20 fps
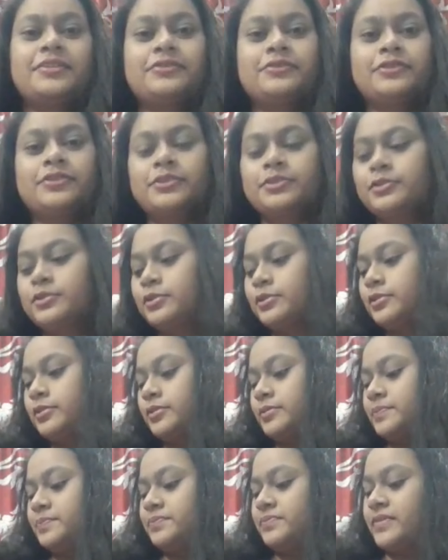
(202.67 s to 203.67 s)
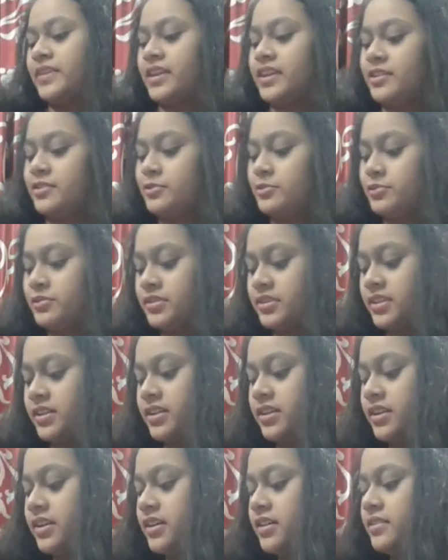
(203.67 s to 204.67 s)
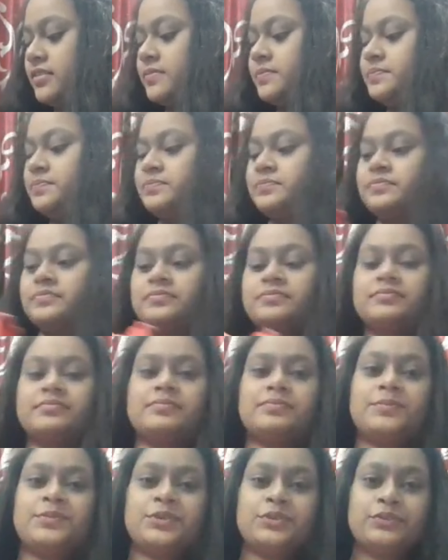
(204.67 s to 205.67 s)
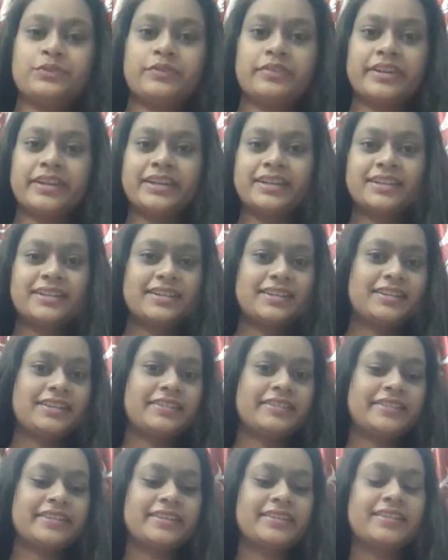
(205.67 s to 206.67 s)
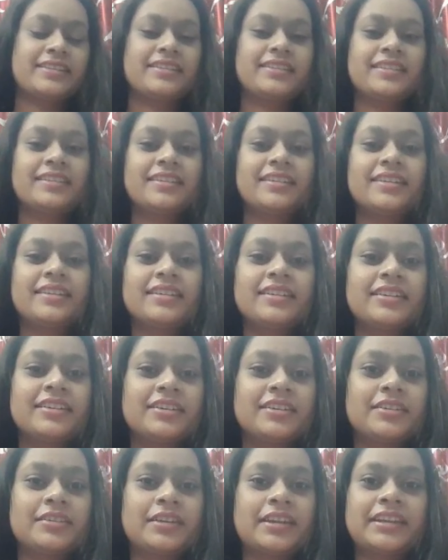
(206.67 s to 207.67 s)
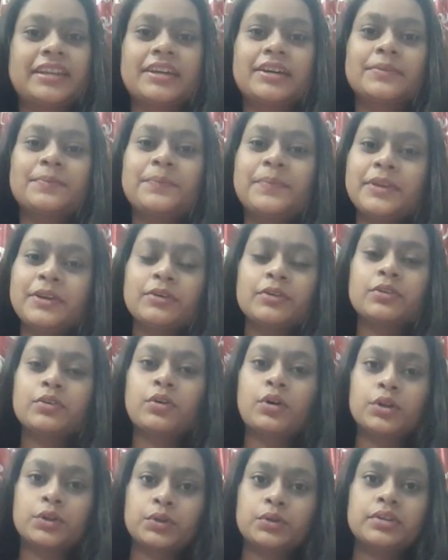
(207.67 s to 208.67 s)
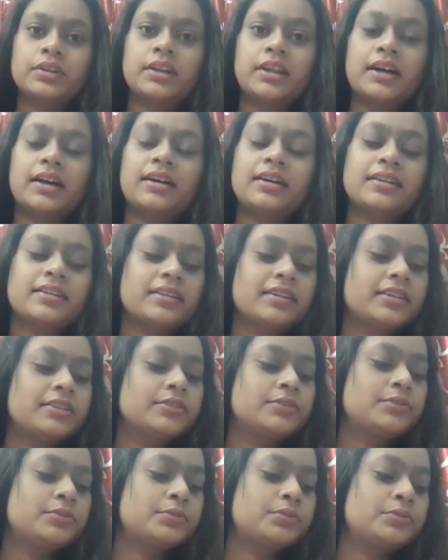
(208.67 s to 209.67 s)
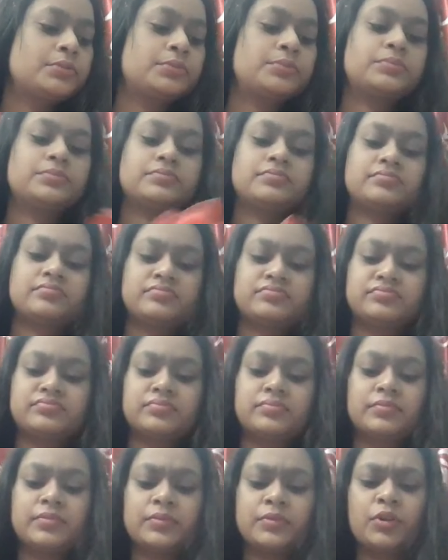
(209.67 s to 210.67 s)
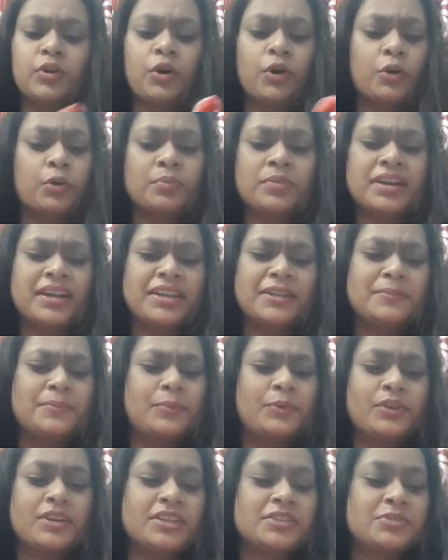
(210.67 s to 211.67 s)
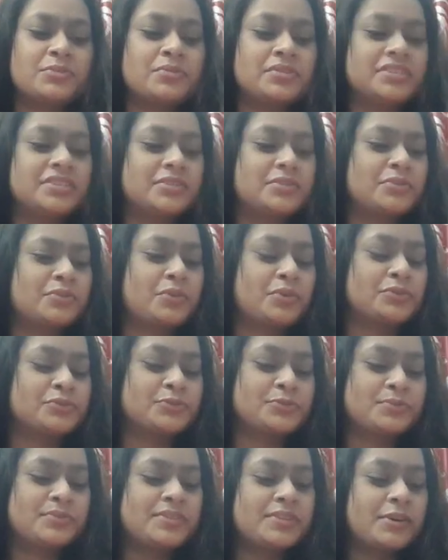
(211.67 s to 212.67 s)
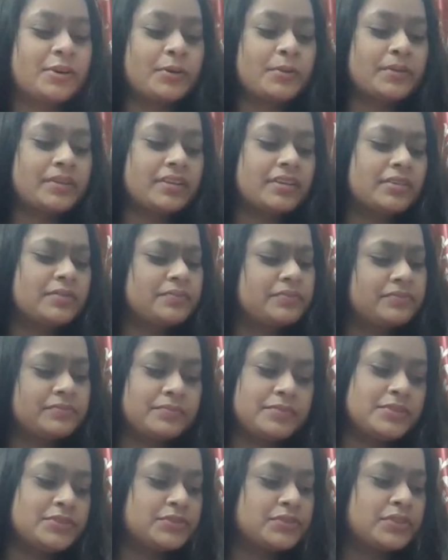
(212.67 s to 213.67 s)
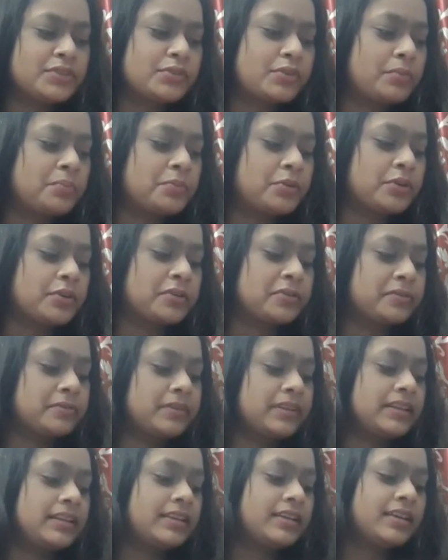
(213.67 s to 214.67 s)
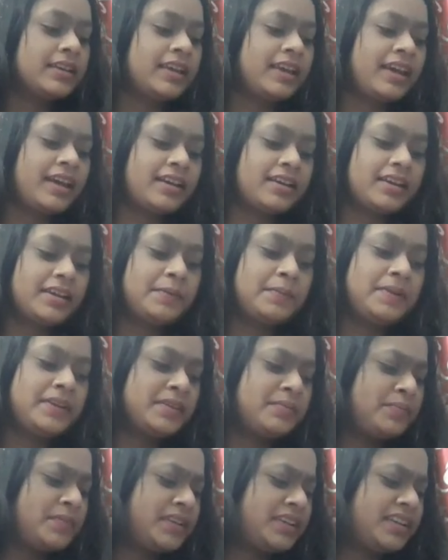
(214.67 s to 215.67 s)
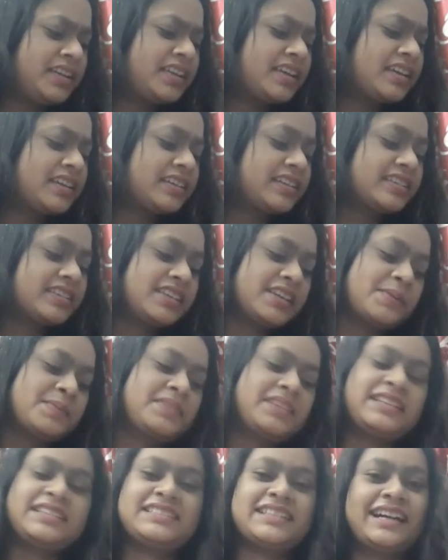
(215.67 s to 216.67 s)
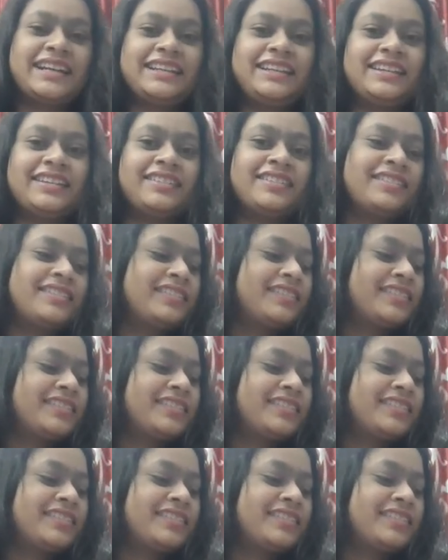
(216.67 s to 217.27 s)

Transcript: এরপর হলো এই কুর্তাটা পিওর রেড কালারের এটা পিওর কটন না কিন্তু গরমকালে পড়লে তোমাদের কোনো অসুবিধা হবে না ভীষণই কমফর্টেবল এই মেটেরিয়ালটা কি আমি ঠিক জানি না